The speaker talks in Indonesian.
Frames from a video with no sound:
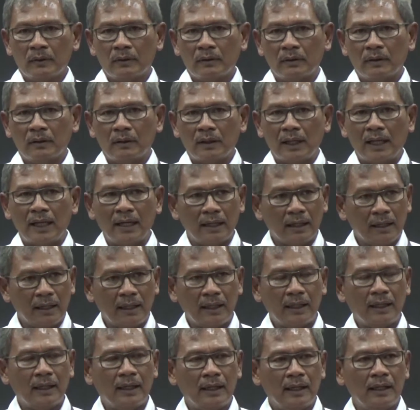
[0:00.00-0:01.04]
eh,
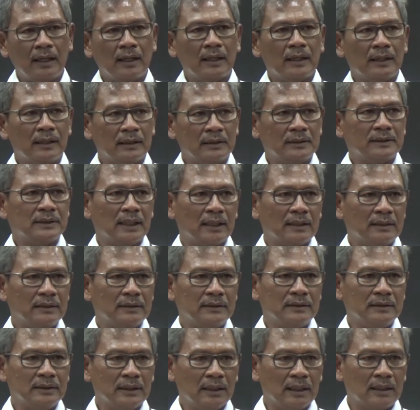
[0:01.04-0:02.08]
angka
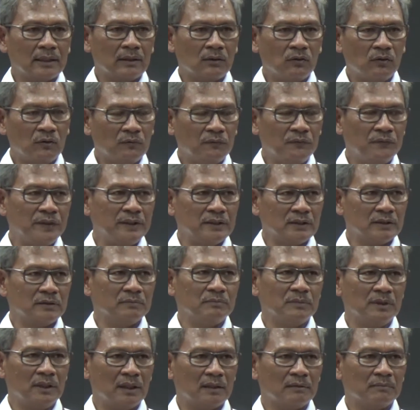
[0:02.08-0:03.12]
kejadian
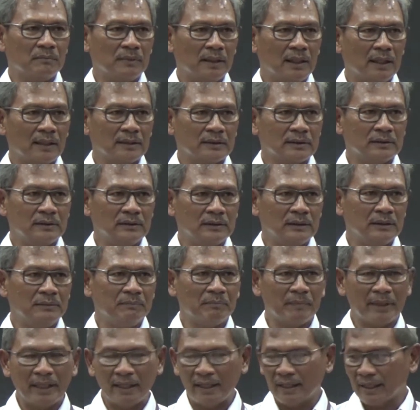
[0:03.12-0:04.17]
COVID-19 di
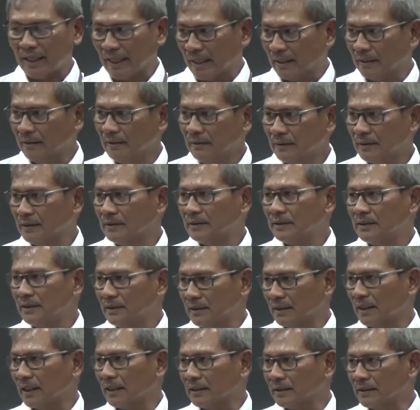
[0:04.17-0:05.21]
mainland di
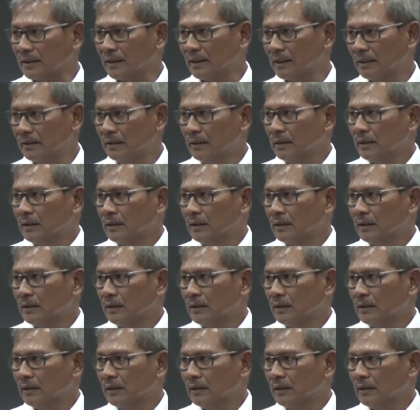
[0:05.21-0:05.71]
Cina nya